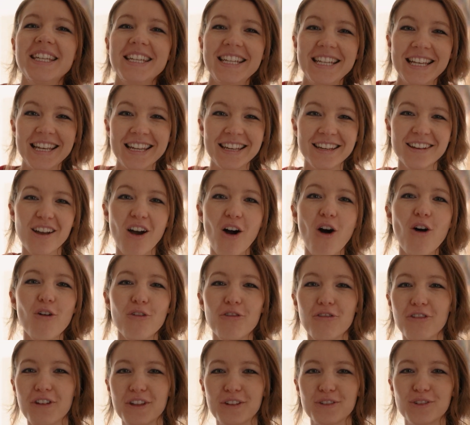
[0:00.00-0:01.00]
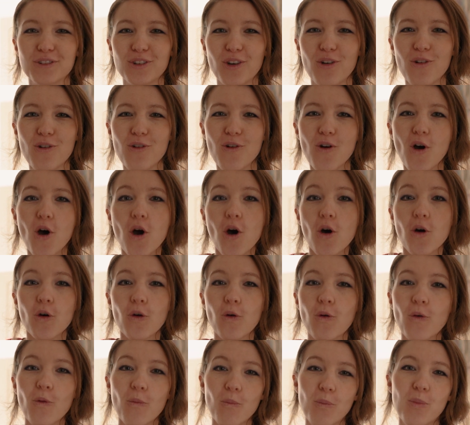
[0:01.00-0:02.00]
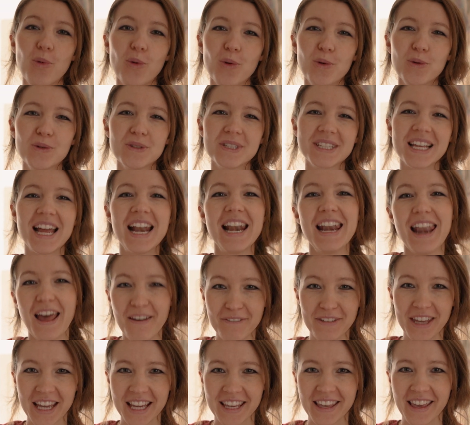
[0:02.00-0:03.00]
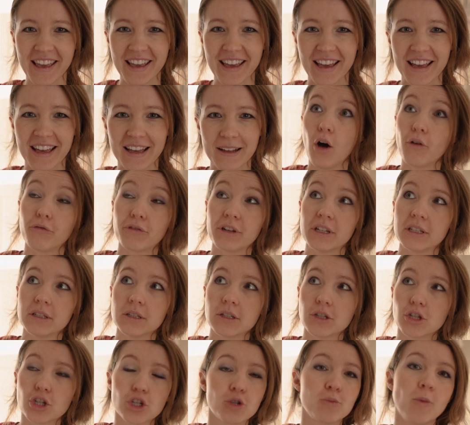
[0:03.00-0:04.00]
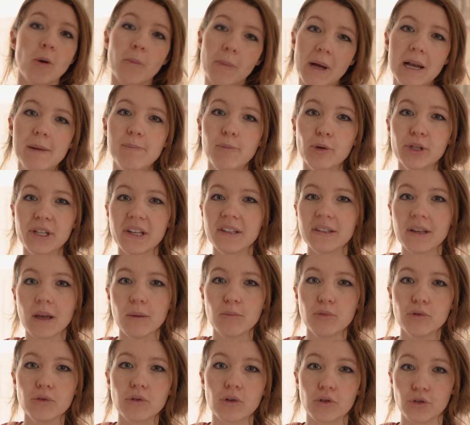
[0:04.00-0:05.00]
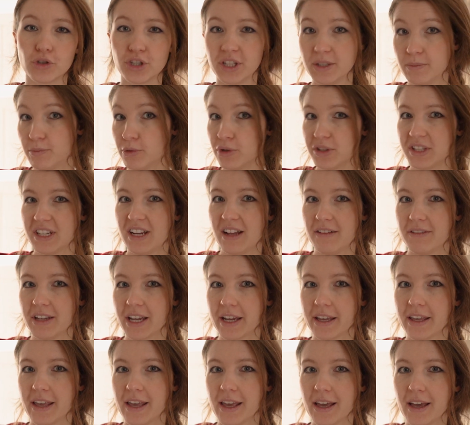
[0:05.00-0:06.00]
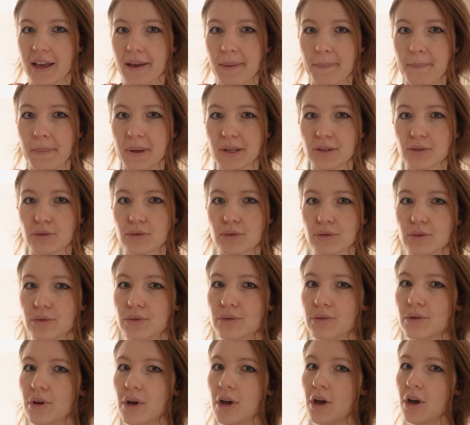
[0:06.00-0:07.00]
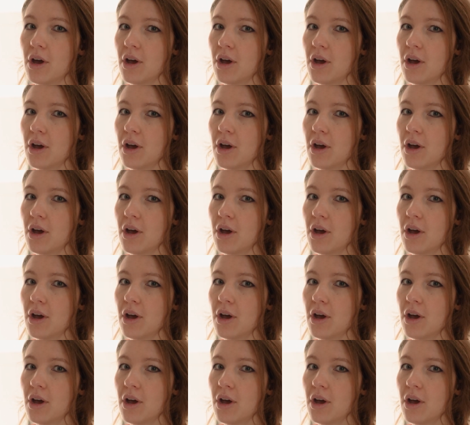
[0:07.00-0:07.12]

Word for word: Il est enfin temps qu'on pose la verrière. Enfin, je m'emballe peut-être un peu quand je dis poser la verrière parce que